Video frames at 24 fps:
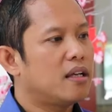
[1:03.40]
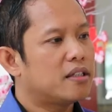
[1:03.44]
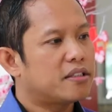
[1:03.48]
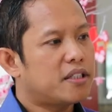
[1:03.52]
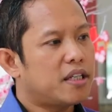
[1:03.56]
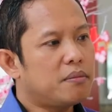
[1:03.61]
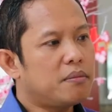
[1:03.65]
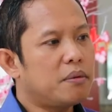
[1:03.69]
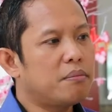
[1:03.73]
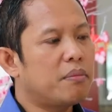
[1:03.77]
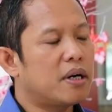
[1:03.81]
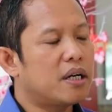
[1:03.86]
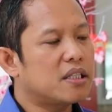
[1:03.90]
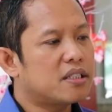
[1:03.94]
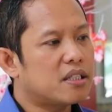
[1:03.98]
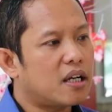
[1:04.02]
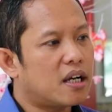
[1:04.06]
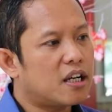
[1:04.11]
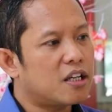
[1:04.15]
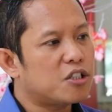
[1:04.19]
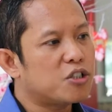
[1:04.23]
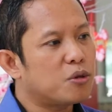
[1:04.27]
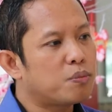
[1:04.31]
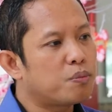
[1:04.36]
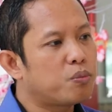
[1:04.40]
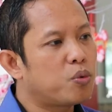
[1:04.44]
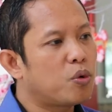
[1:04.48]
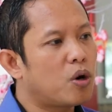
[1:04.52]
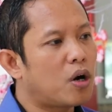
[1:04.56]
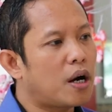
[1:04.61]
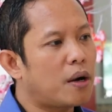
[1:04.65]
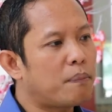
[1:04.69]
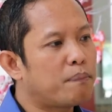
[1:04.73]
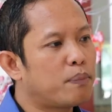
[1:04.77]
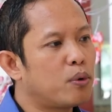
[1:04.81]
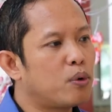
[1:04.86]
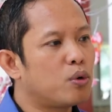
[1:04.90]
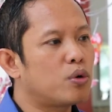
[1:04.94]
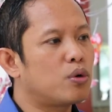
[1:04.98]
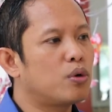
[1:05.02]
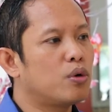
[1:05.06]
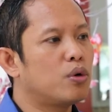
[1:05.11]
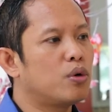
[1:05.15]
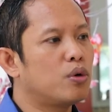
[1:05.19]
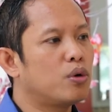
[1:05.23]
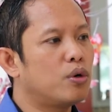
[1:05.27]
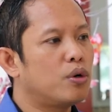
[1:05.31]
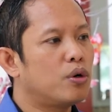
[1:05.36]
Saya membaca sebuah
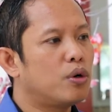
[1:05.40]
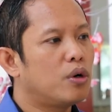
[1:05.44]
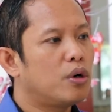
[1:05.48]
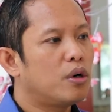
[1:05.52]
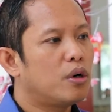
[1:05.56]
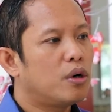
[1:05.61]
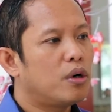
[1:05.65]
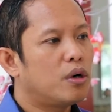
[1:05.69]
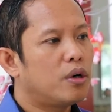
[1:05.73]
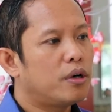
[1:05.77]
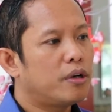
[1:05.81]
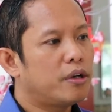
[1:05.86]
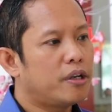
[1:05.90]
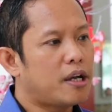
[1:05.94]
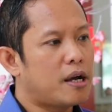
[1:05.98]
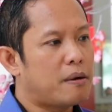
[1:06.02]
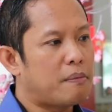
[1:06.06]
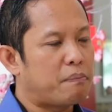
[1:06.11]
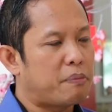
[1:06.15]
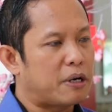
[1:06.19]
buku yang